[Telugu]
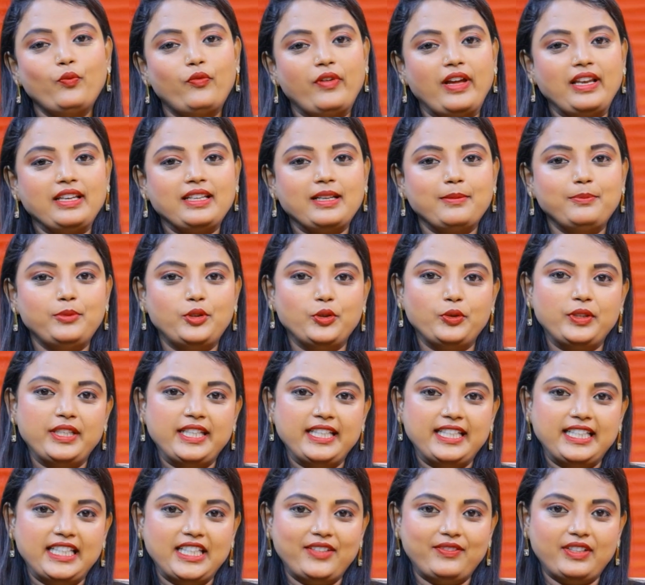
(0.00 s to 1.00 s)
వెల్కమ్ టు
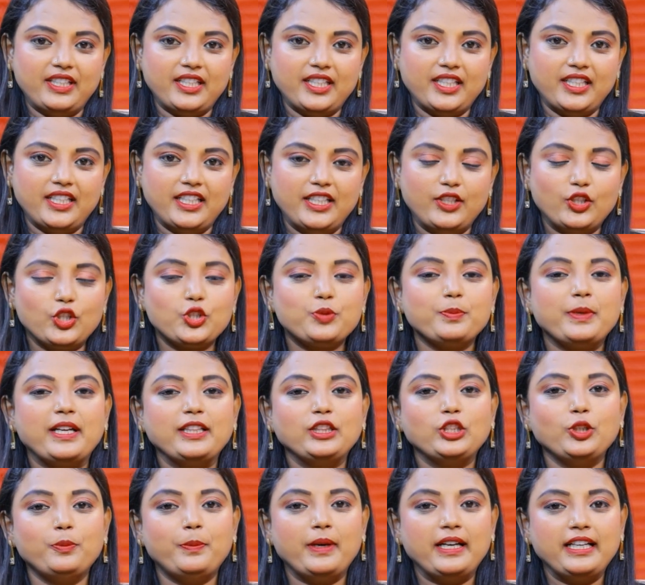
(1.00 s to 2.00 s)
హిట్ టీవీ ఈరోజు
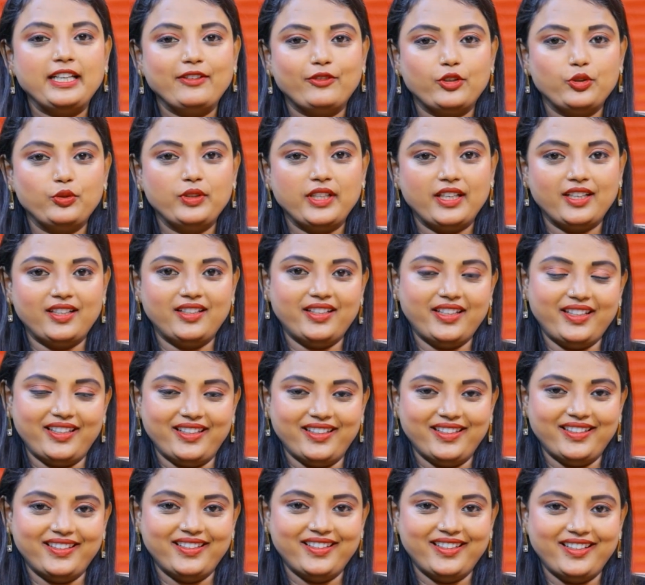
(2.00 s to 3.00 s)
మనతో పాటు ఎవరున్నారంటే
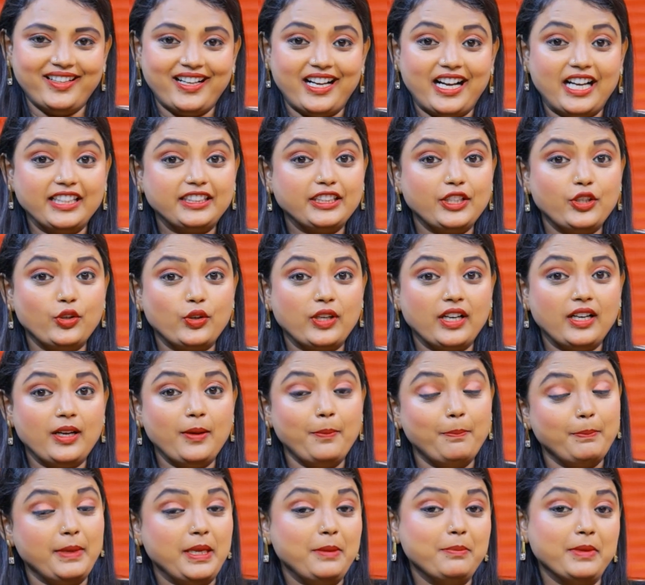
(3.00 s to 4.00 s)
అతను ఒక
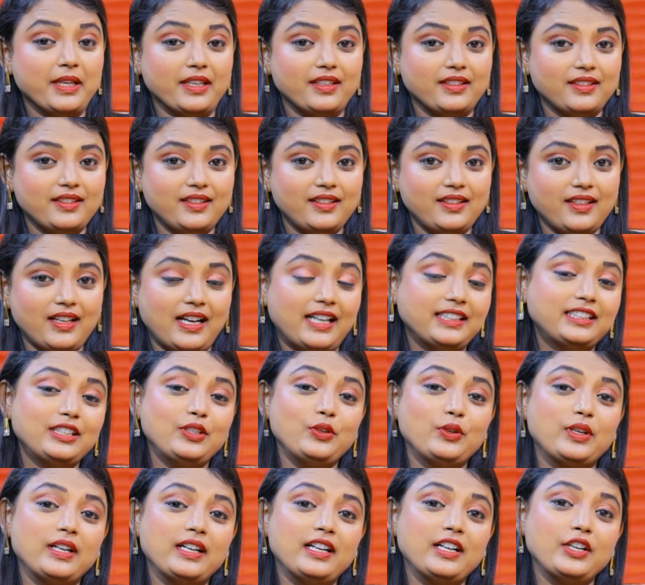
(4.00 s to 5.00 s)
మీమర్
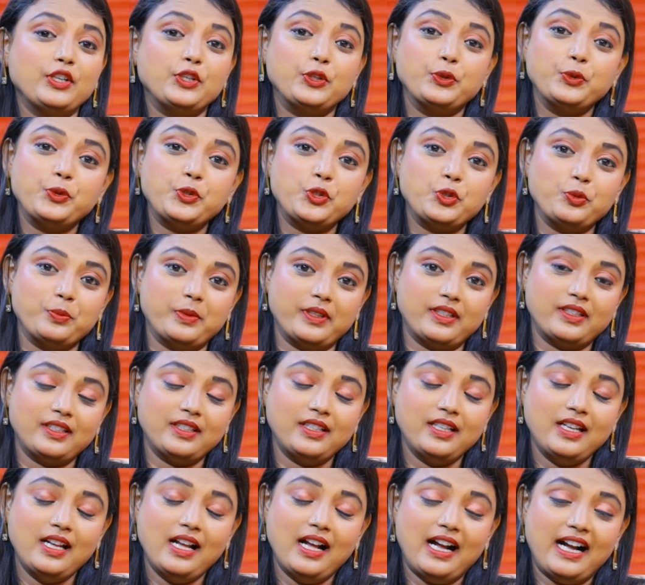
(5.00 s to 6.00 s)
అతను ఒక యూట్యూబర్
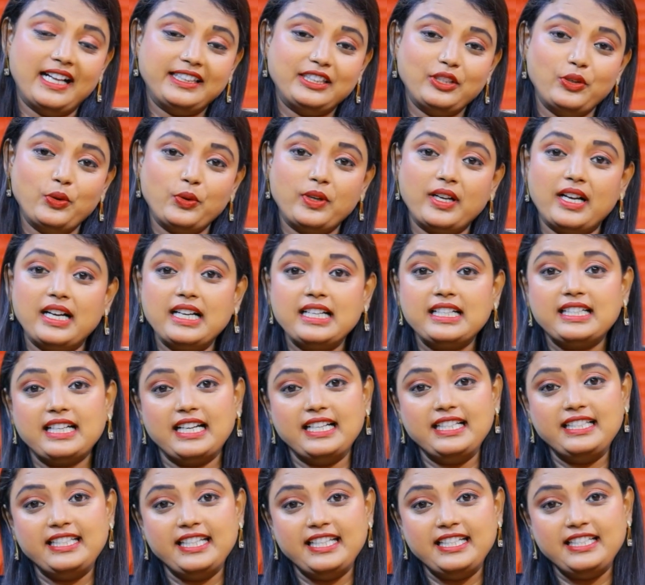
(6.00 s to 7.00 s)
అతను ఒక
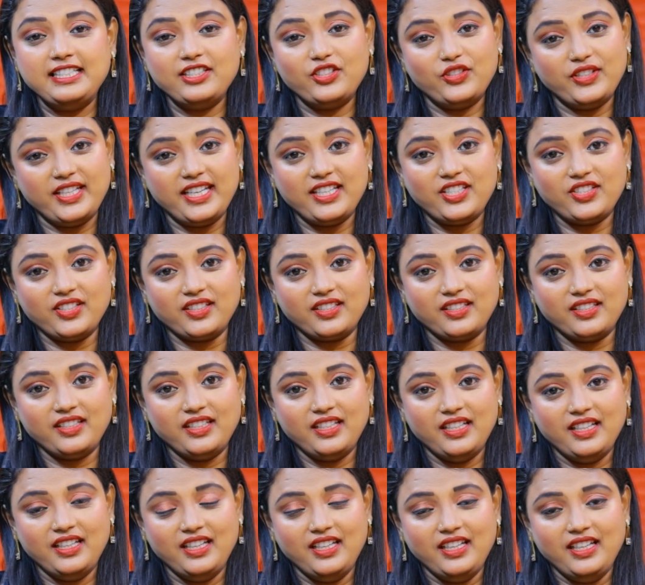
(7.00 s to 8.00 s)
కంటెంట్ క్రియేటర్
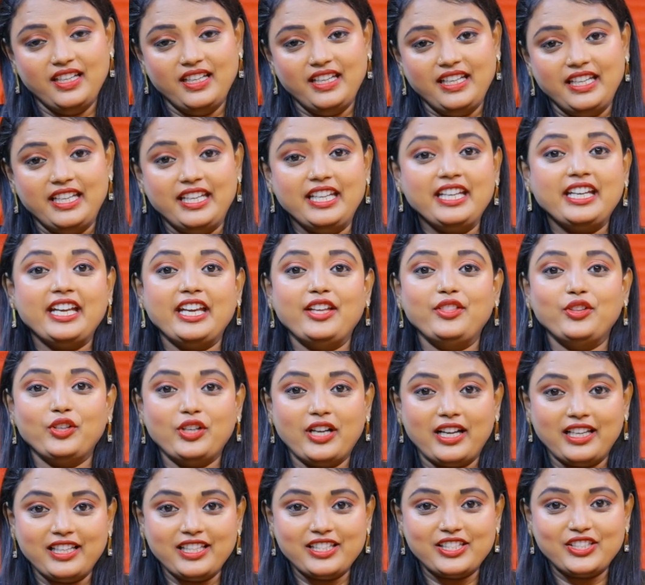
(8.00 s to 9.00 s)

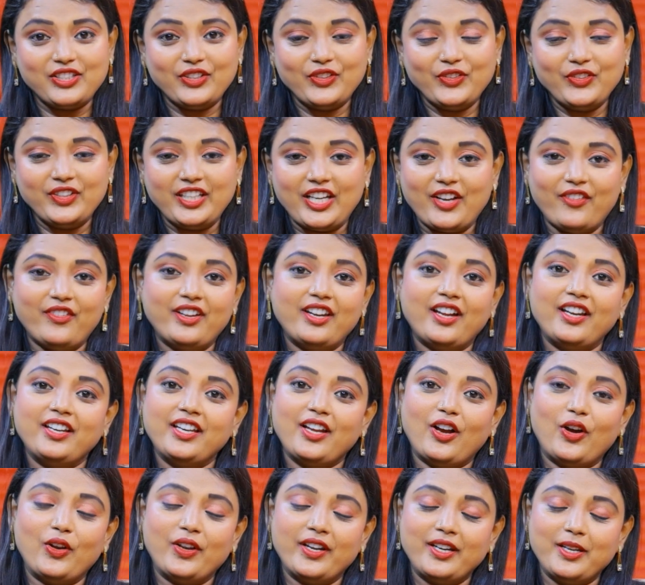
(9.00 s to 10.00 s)
ఇంకెందుకు ఆలస్యం
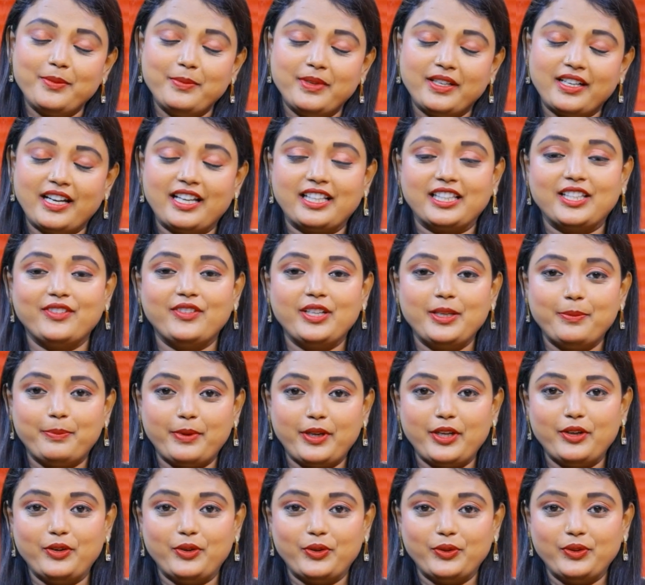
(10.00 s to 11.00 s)
ఎవరని ఆల్రెడీ మీకు
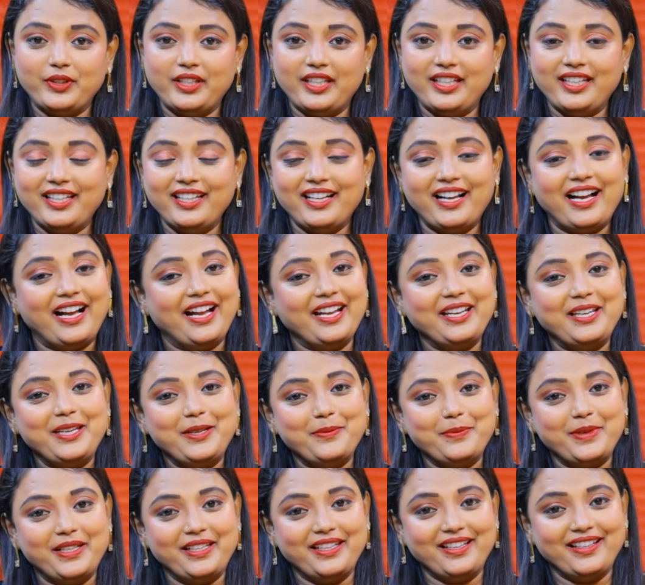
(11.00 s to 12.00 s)
అర్థమైపోయి ఉంటుంది
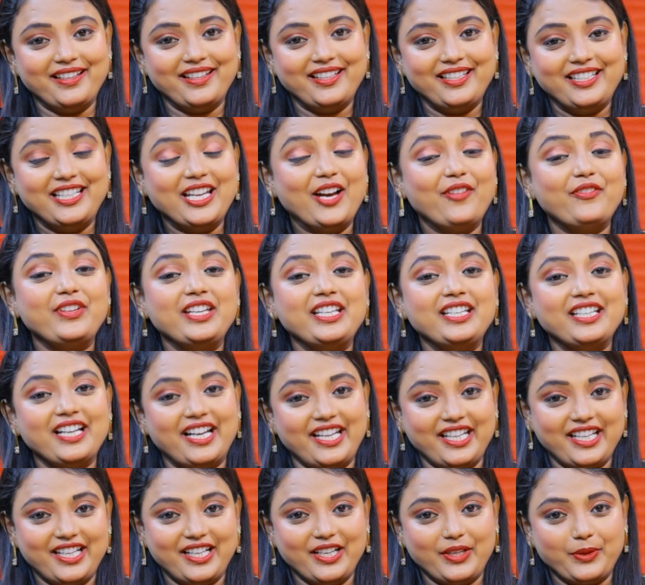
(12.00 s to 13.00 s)
ఆయనే మన నవీన్
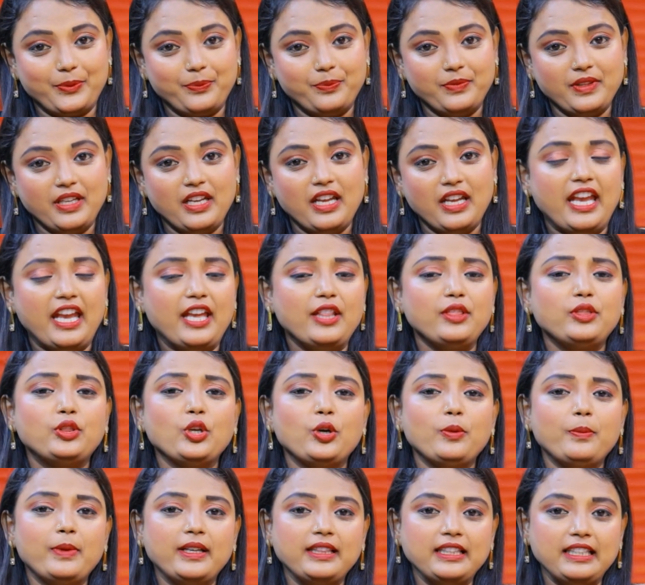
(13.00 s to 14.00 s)
నాయక్ గారు
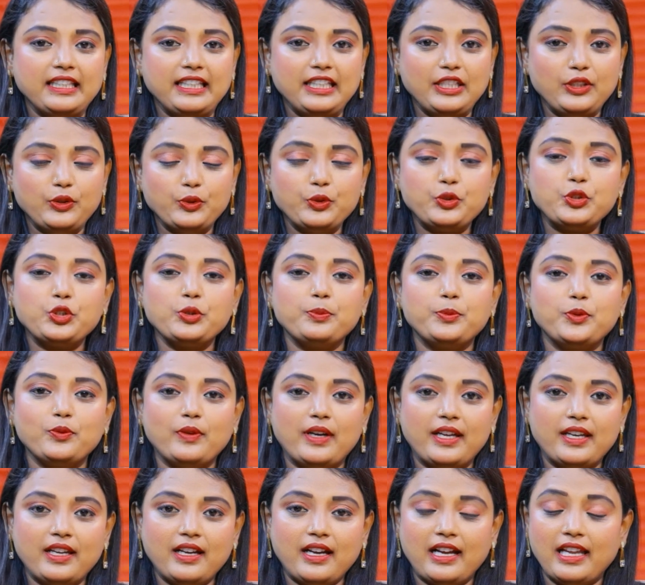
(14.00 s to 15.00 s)
ఎంతోమందిని యూట్యూబ్
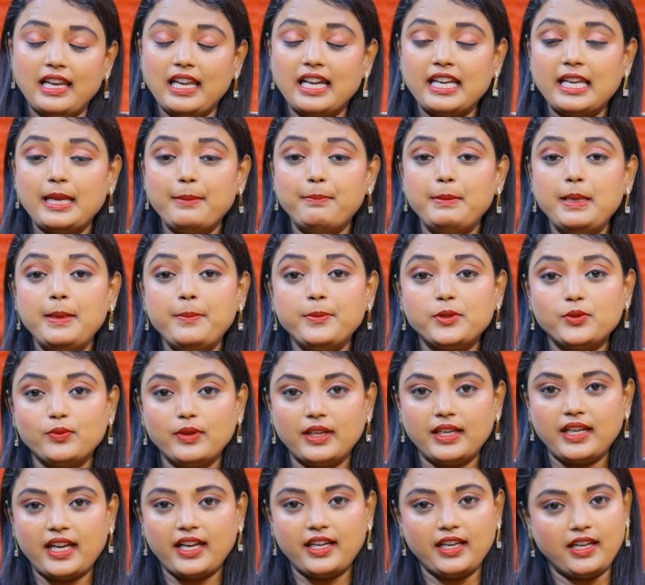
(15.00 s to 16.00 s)
ద్వారా అలాగే మీమ్స్
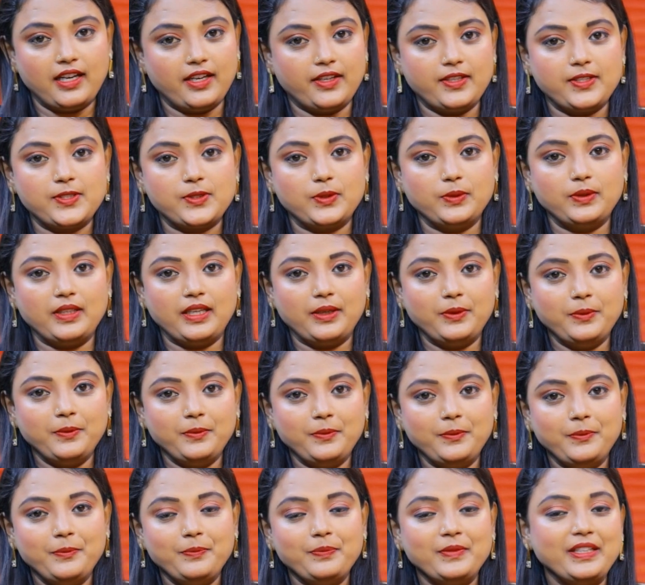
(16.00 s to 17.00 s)
ద్వారా ఆయన అలరిస్తున్నారు
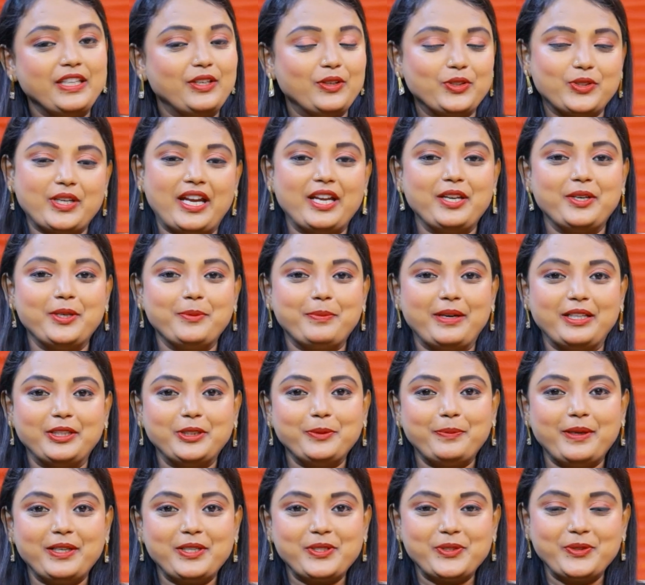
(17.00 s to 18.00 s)
ఈరోజు ఆయన
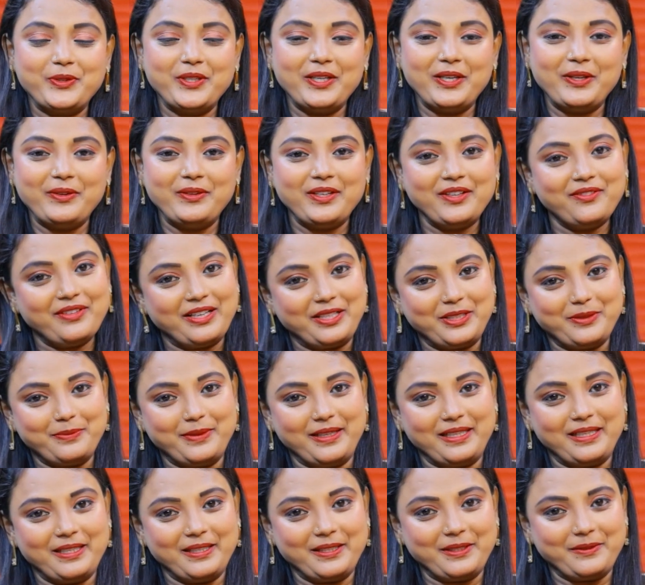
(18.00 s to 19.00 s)
మనతో పాటు స్టూడియోలో ఉన్నారు వారితో
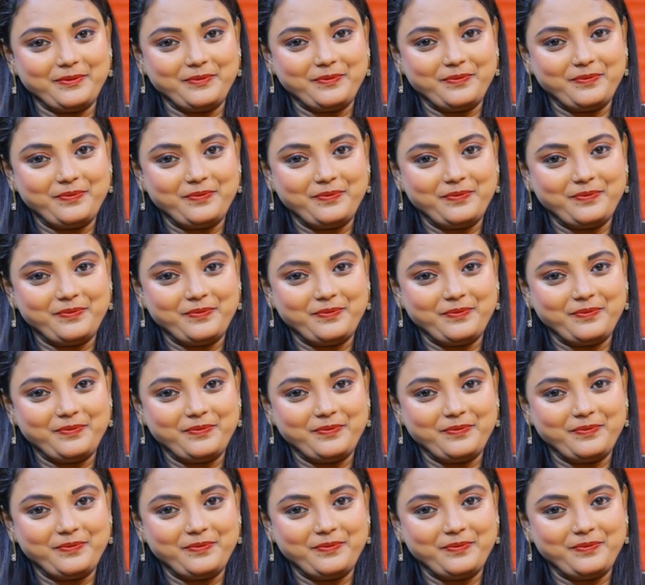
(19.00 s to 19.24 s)
మాట్లాడతాం